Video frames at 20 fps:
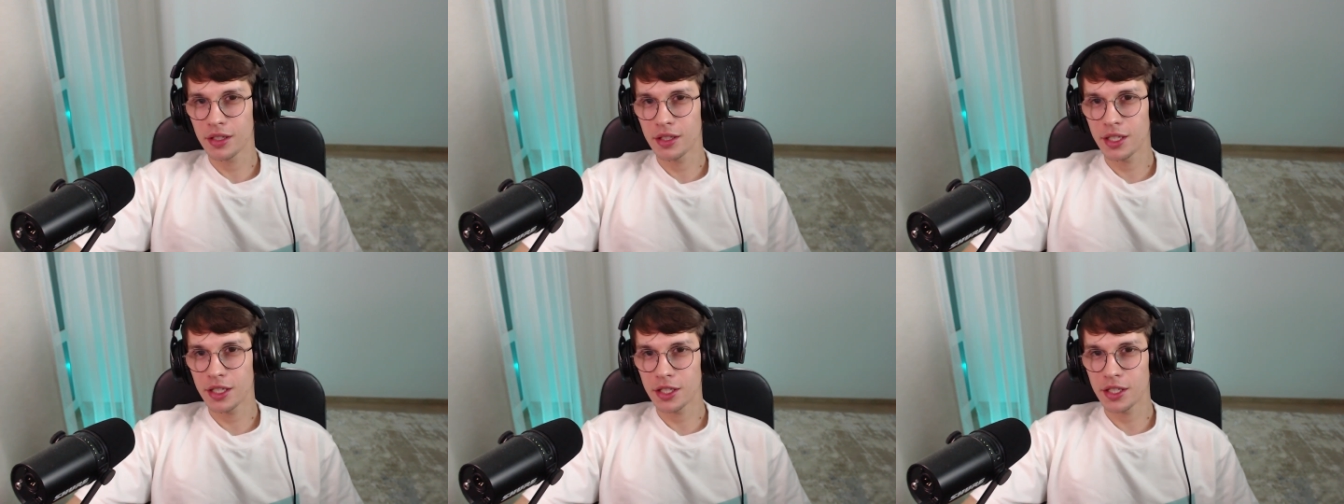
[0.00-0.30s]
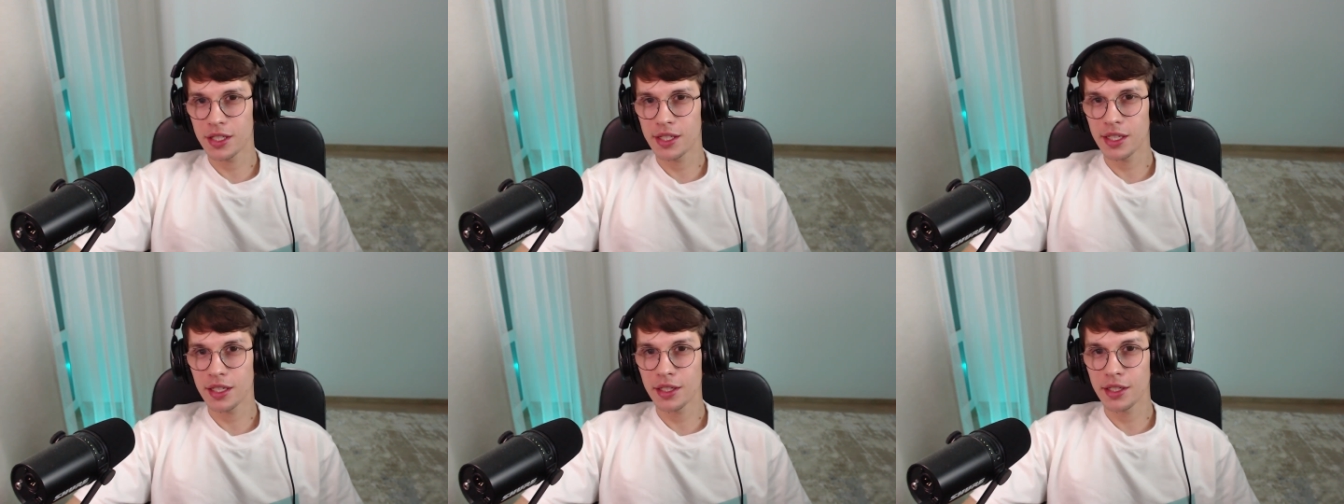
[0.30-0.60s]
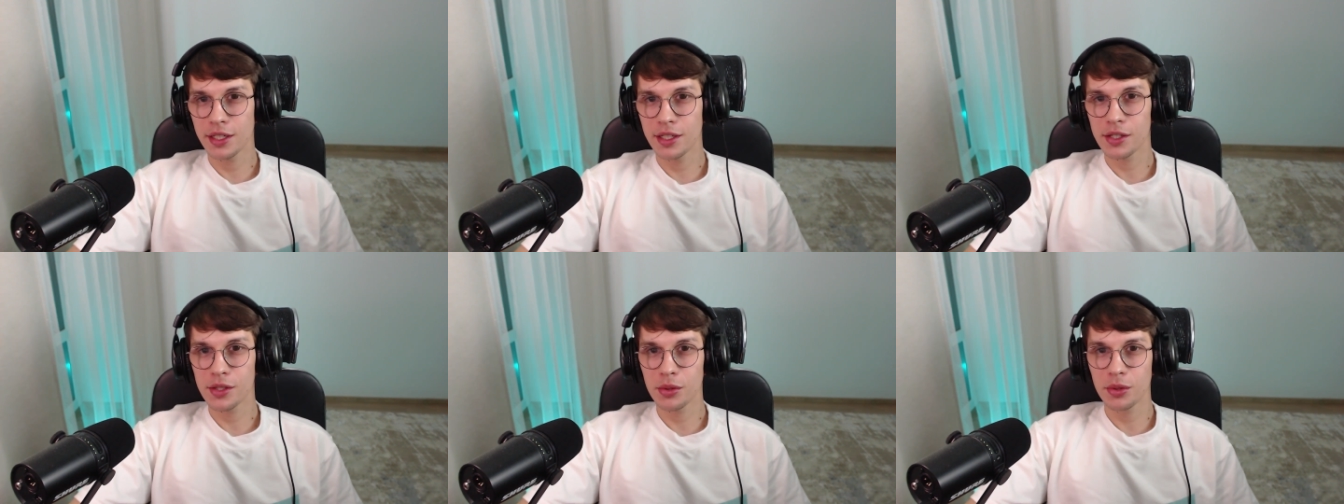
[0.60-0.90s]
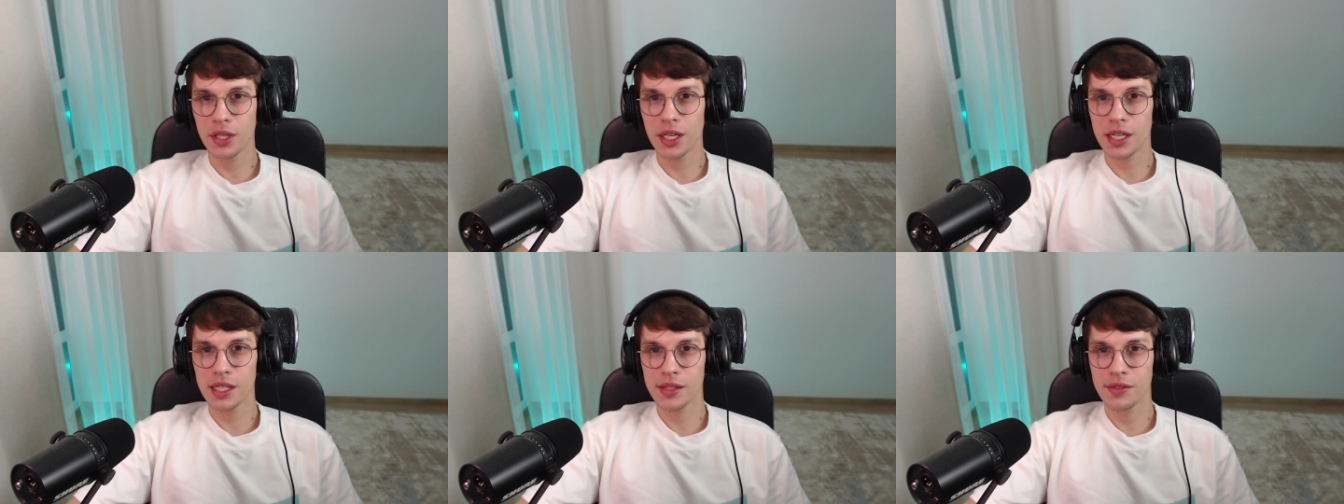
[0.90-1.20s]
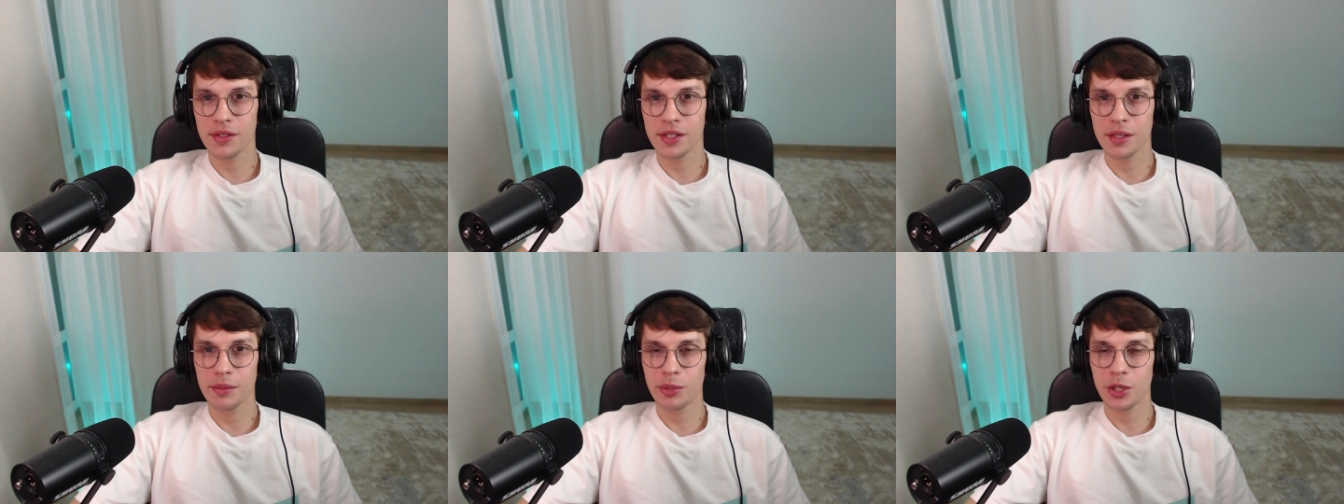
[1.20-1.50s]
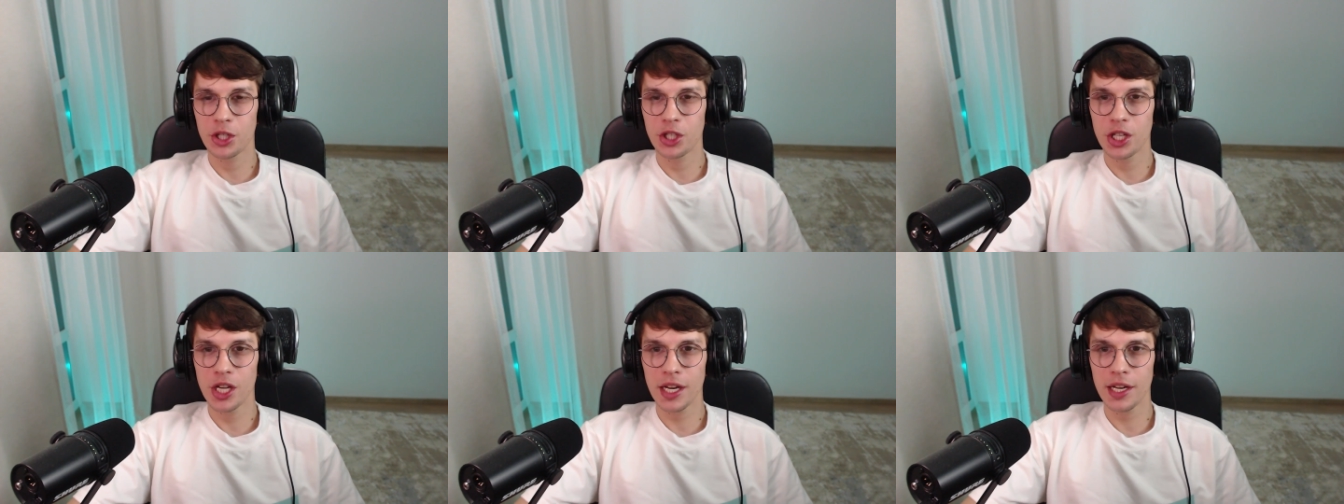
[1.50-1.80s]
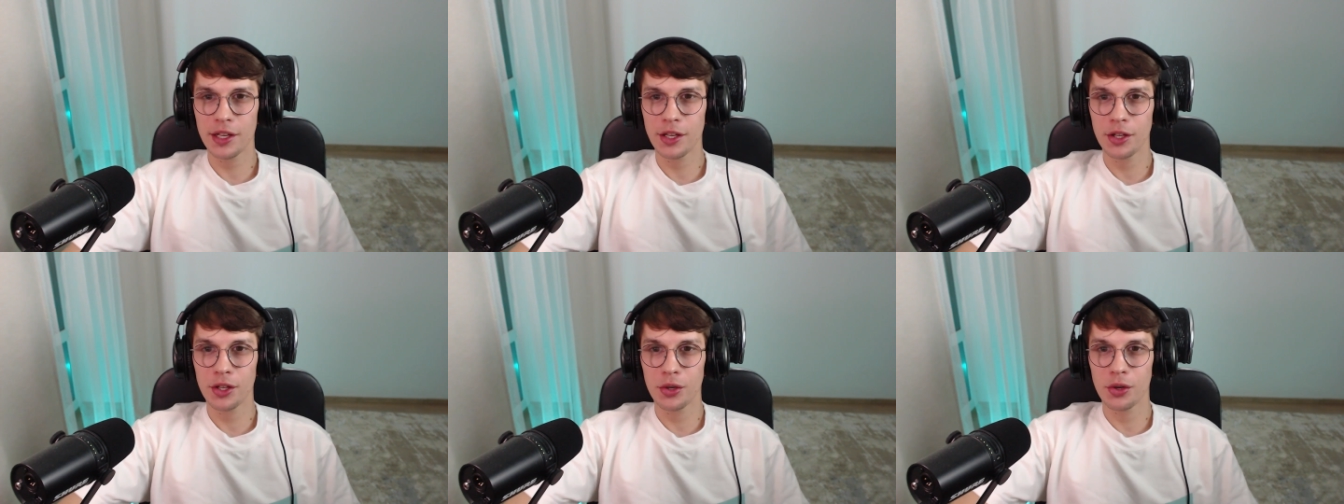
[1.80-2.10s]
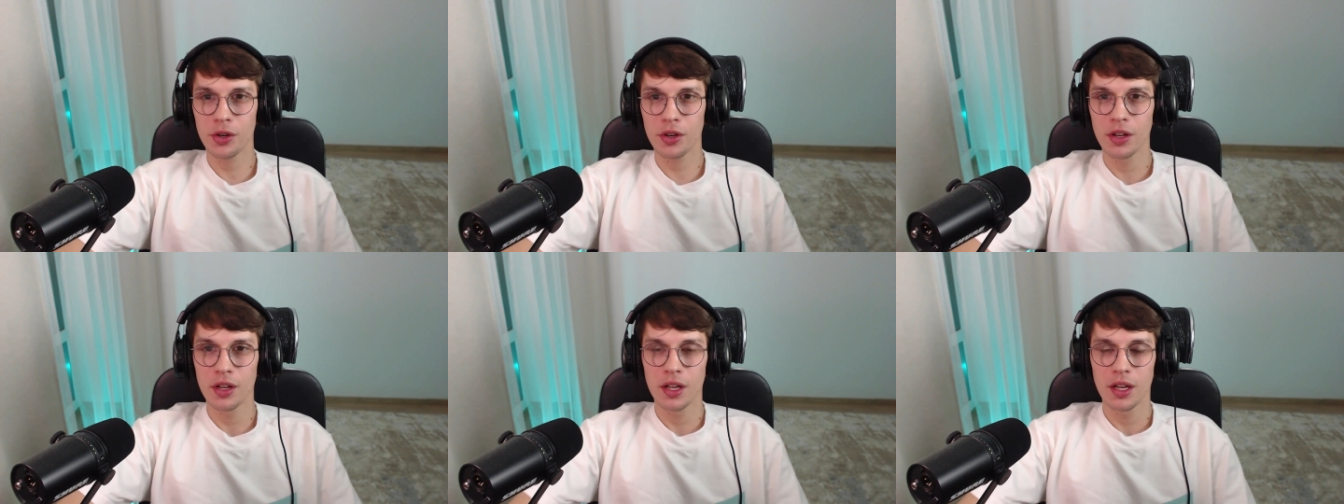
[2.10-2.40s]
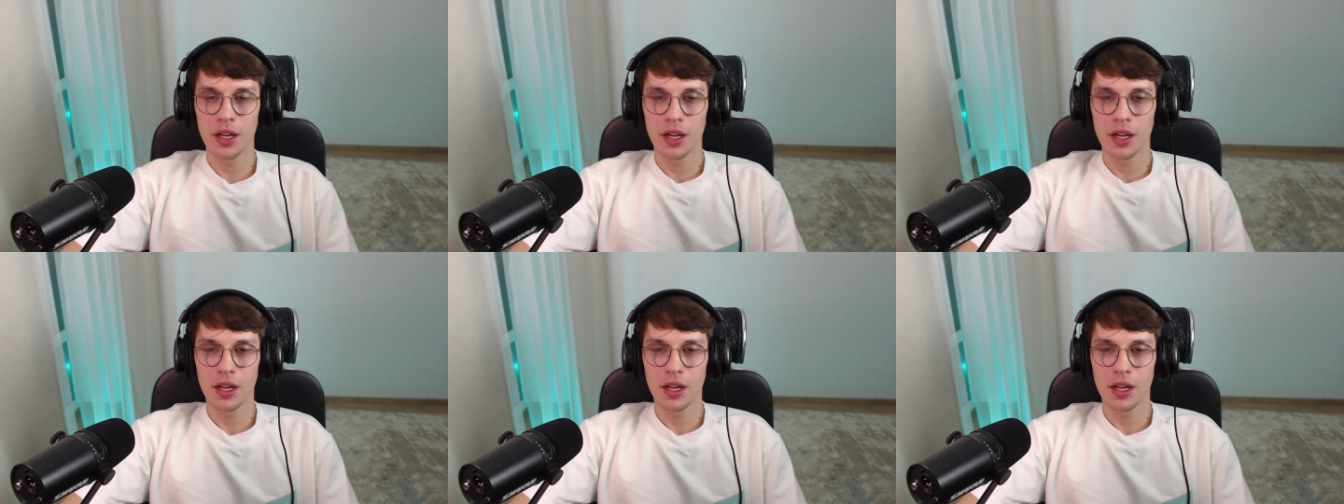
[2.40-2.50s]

даже целые государства запрещали ее,